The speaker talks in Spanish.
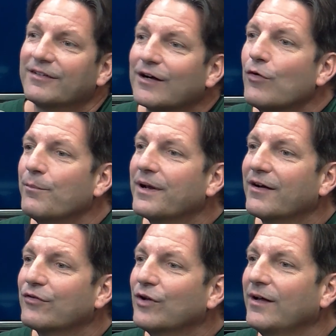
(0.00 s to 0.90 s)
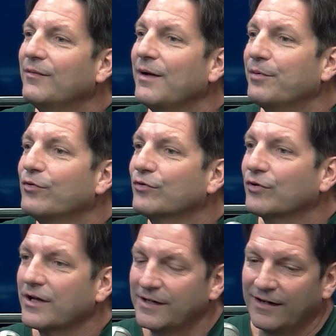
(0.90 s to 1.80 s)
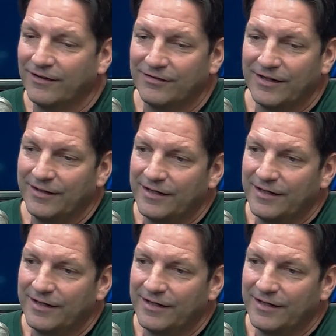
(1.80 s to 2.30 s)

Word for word: a comprar el, el producto que quieres.